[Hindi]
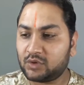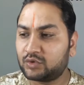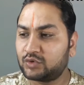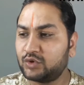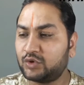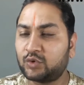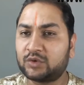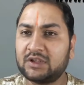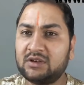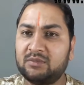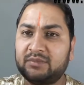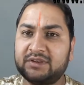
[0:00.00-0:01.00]
तो जो
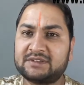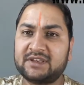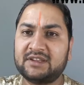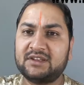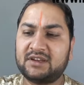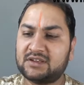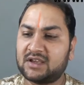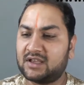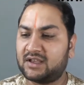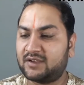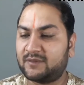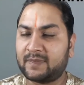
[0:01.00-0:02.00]
टोटल इसके अंदर
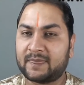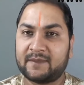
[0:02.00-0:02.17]
आया है